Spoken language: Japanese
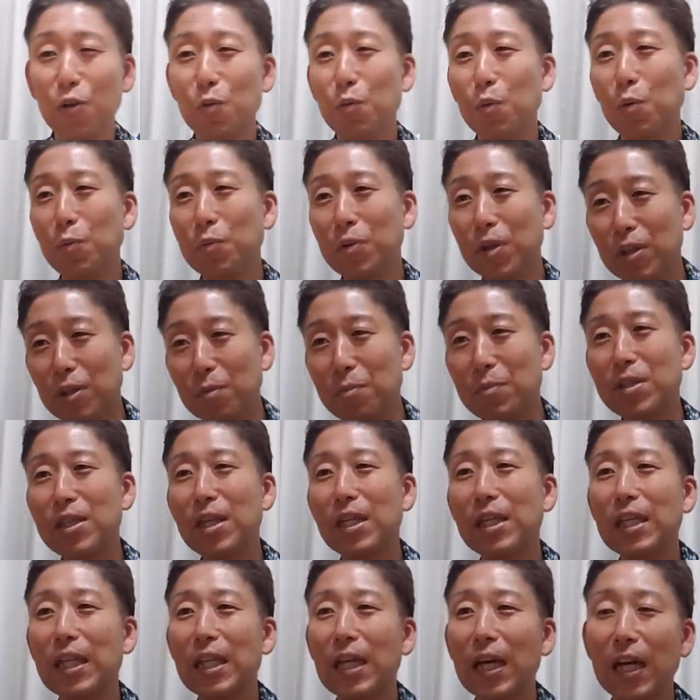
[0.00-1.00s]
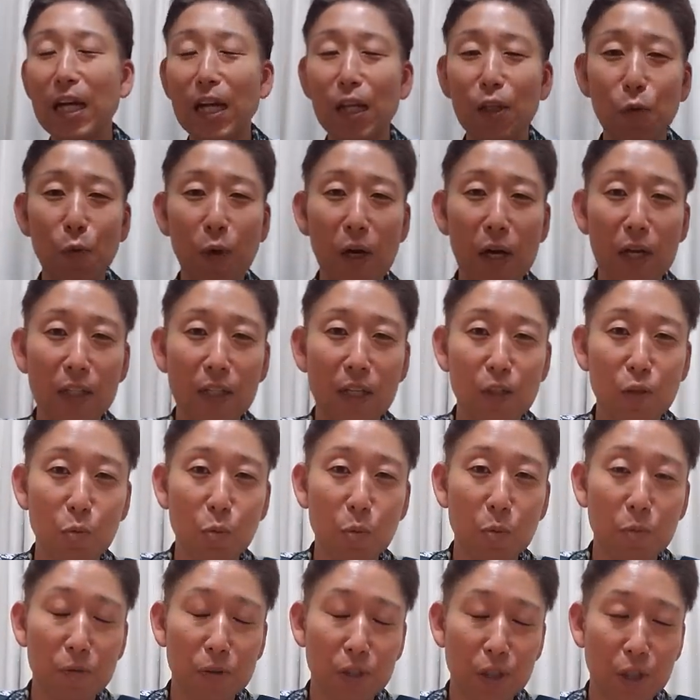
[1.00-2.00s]
これも皆さん見ていただかないと分かんないと
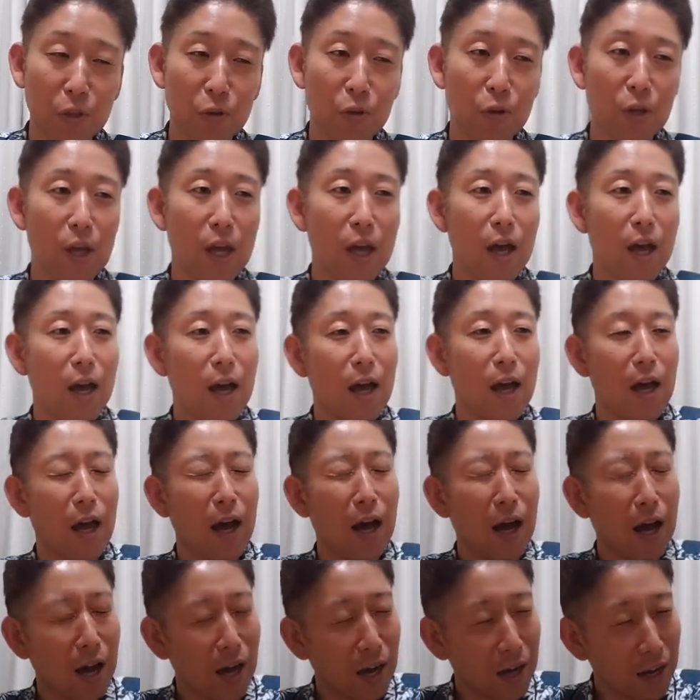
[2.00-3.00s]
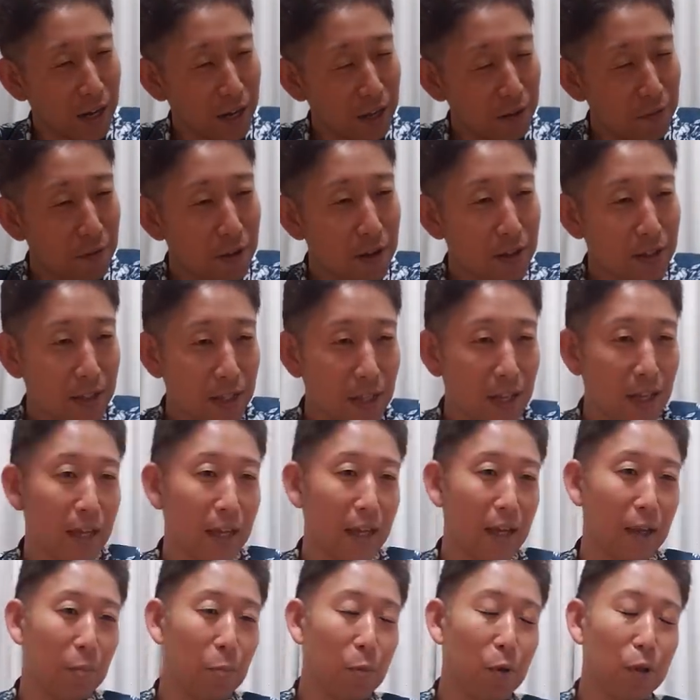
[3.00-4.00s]
思いますけどあれは
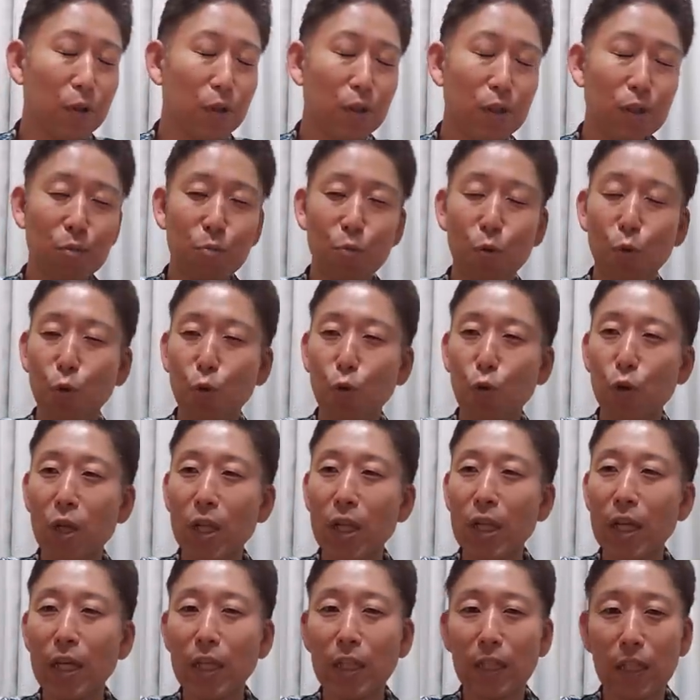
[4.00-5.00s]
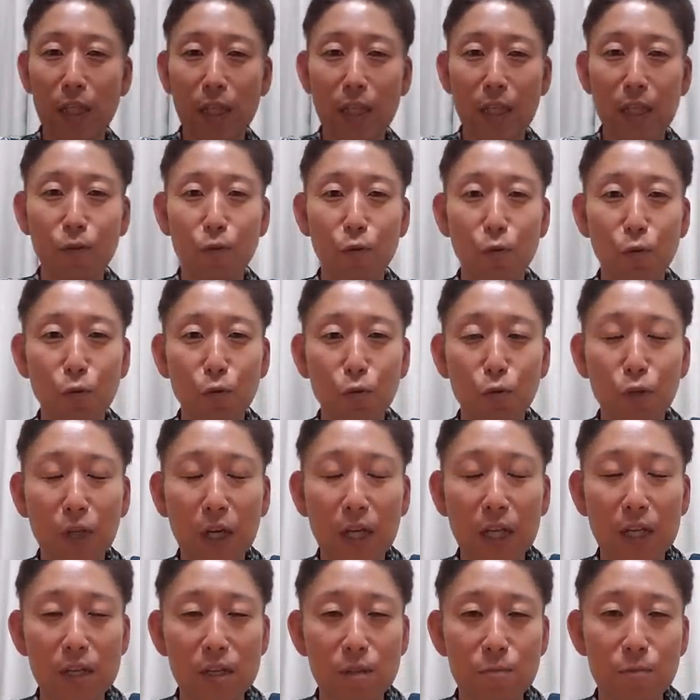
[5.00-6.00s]
ねもう私も踊れないんで想像で
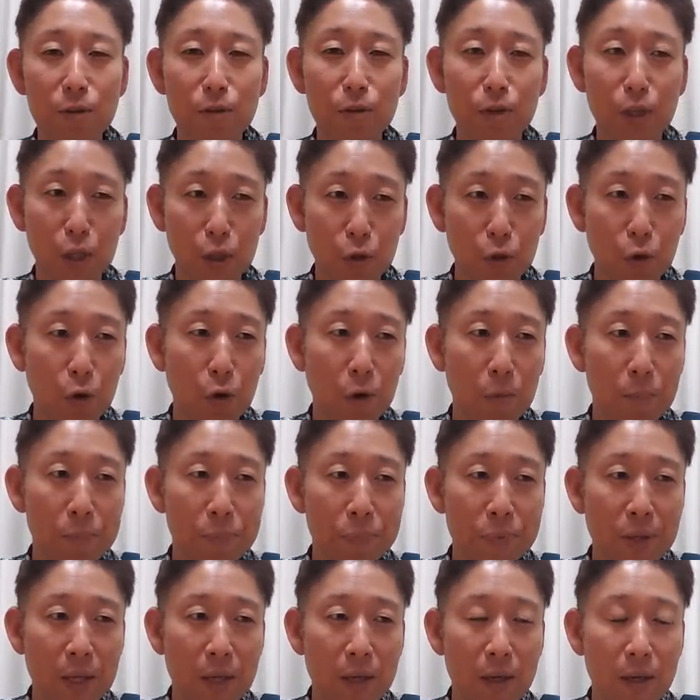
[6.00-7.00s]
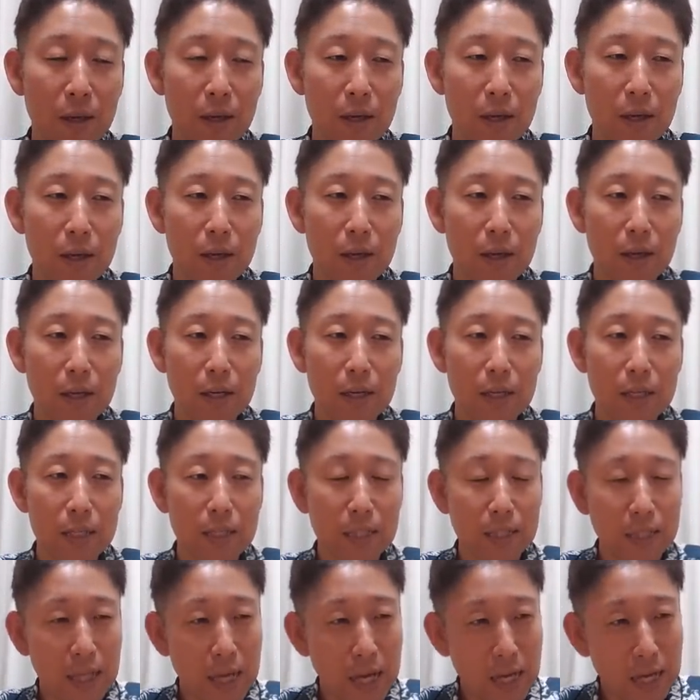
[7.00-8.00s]
話しますけどい
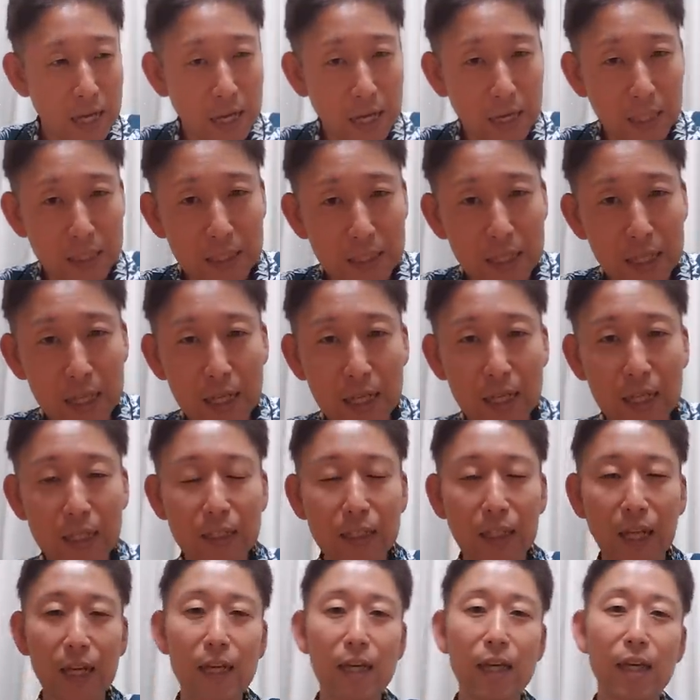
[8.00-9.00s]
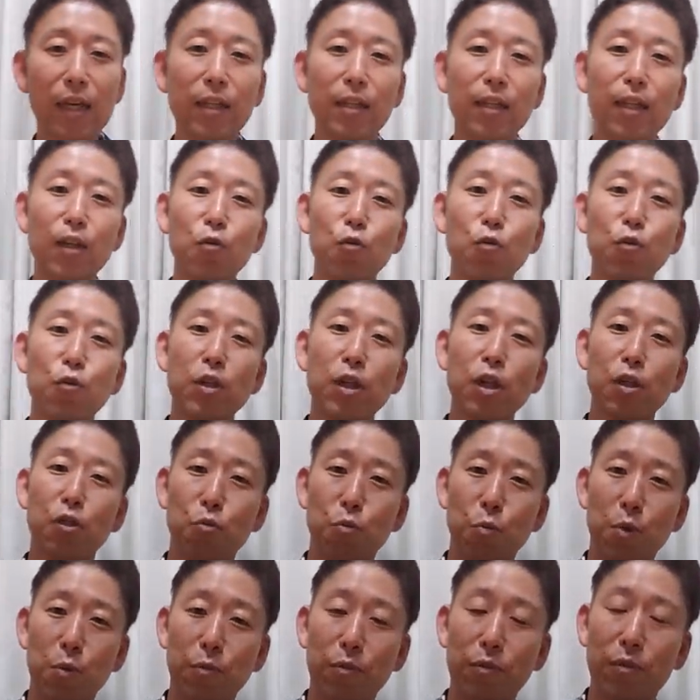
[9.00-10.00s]
やなかなか大変な動きだと
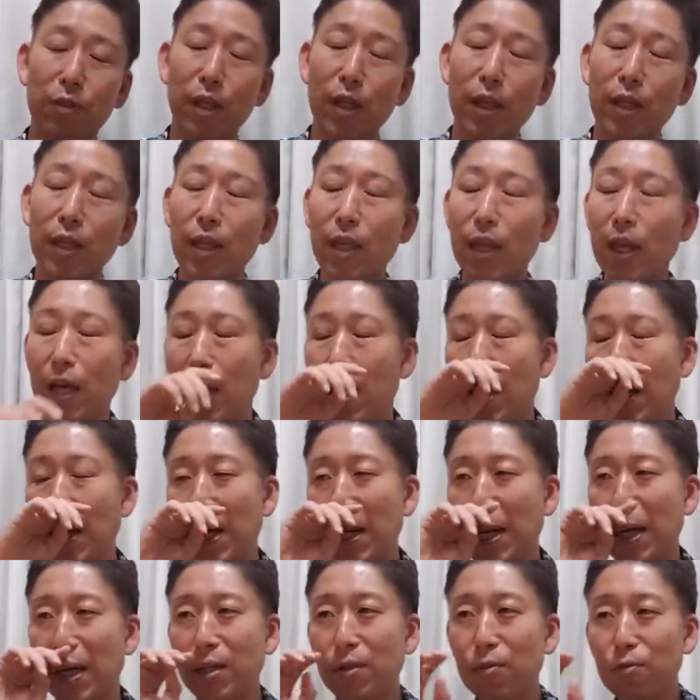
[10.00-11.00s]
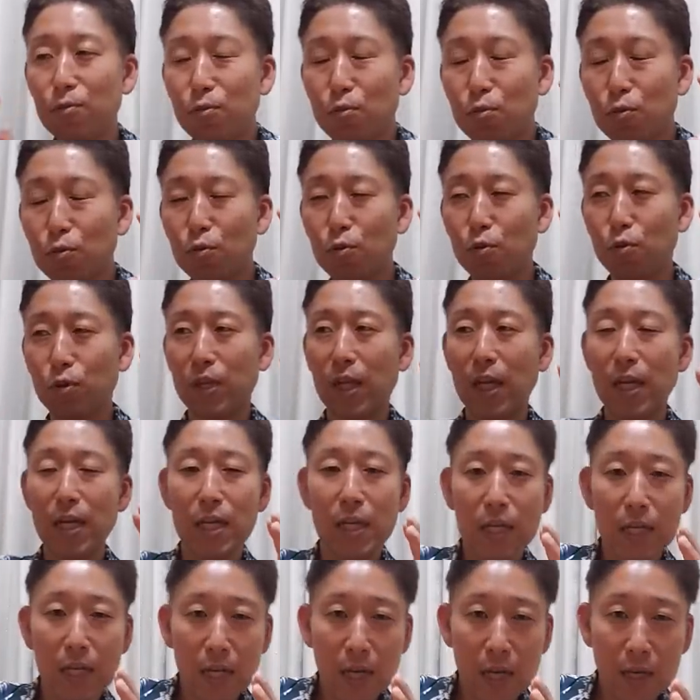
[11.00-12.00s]
思います。でああいうその
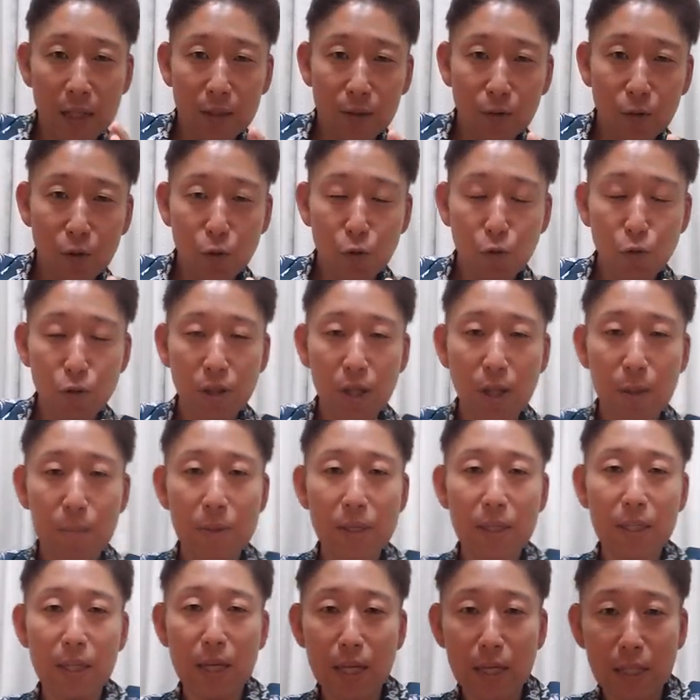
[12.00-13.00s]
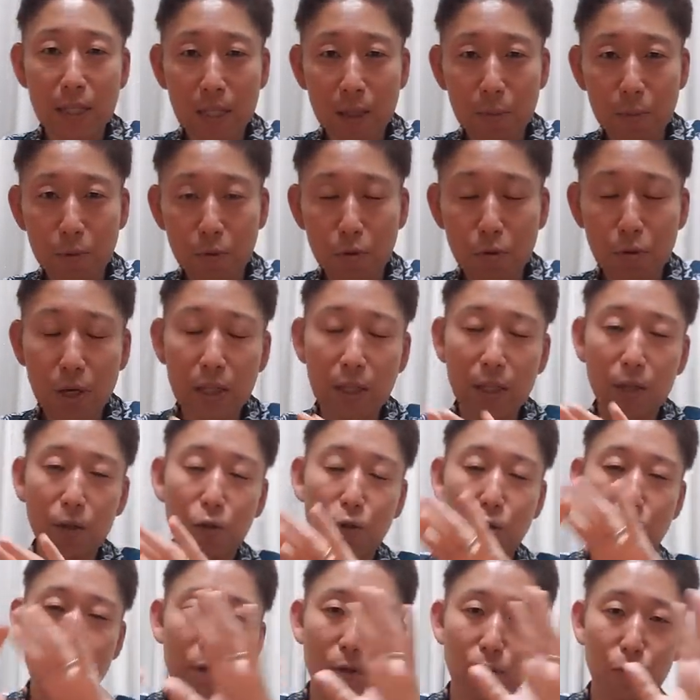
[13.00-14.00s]
体感の良さみたいなものが
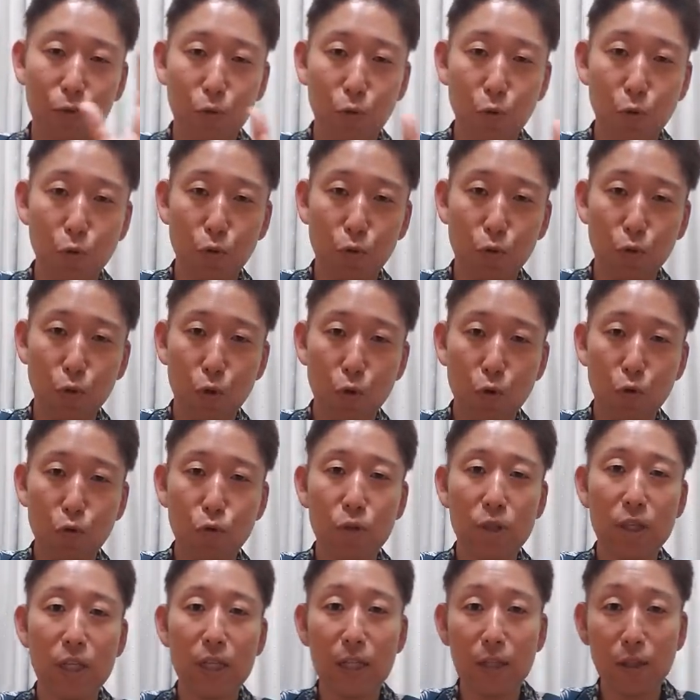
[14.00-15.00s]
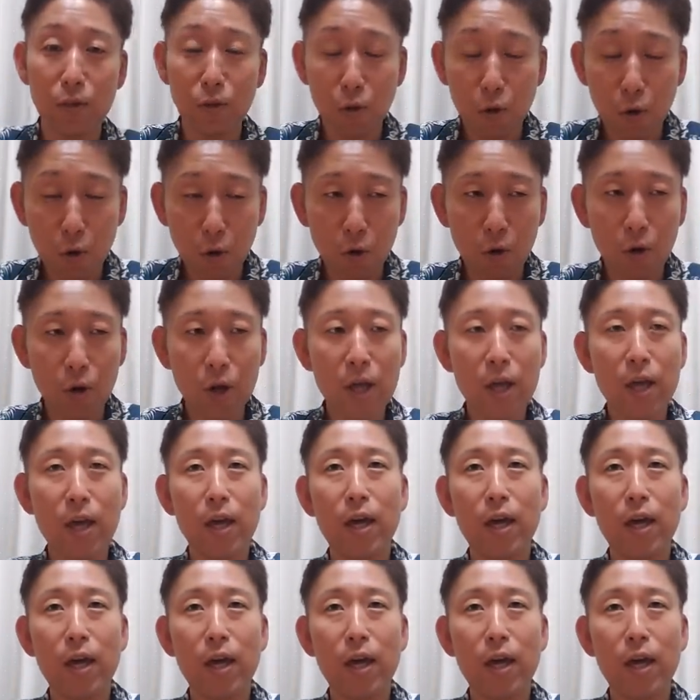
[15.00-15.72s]
例えば SixTONES6 人の、